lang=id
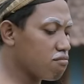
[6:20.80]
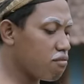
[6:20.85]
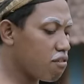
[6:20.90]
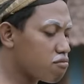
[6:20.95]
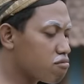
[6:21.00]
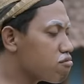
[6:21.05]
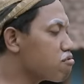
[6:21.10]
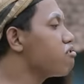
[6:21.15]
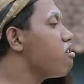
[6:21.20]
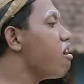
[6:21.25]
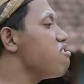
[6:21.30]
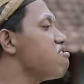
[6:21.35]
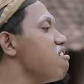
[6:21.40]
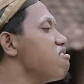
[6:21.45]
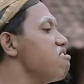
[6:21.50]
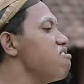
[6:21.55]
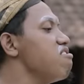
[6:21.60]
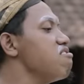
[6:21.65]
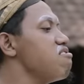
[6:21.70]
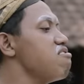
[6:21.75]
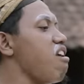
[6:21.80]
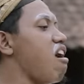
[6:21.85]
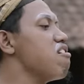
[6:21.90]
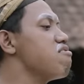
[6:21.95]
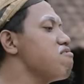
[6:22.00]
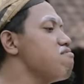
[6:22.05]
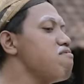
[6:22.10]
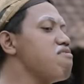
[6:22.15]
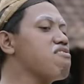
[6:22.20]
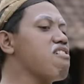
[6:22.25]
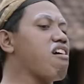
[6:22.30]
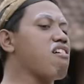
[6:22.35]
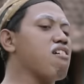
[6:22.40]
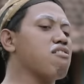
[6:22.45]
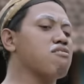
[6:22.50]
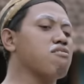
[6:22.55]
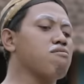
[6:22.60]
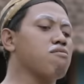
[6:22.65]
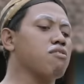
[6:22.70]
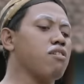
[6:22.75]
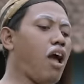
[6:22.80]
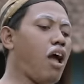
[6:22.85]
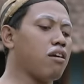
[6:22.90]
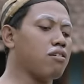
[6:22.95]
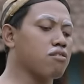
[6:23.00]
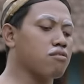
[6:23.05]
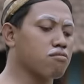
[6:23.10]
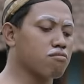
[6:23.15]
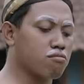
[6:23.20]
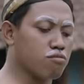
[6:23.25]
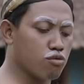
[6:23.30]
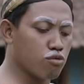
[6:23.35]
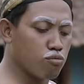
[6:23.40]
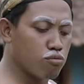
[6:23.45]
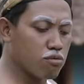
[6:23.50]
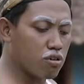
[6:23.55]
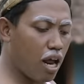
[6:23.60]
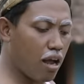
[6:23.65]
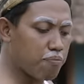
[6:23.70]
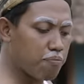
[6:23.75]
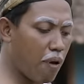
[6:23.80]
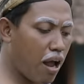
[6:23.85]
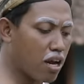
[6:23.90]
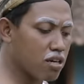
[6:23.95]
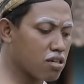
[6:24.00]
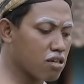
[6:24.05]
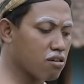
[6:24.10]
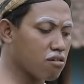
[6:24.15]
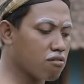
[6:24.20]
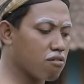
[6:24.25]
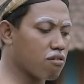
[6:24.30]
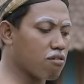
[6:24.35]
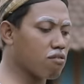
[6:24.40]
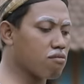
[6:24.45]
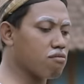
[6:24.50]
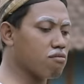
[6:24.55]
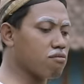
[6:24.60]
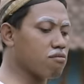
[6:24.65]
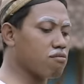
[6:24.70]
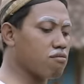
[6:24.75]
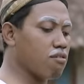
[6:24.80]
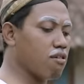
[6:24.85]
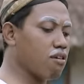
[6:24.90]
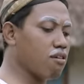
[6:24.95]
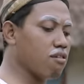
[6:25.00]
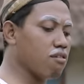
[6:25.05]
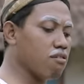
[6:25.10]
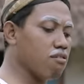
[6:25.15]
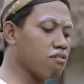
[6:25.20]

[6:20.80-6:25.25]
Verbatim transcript: Atuh kita kita mau gagal durat, durapane lho kaya ngono kok.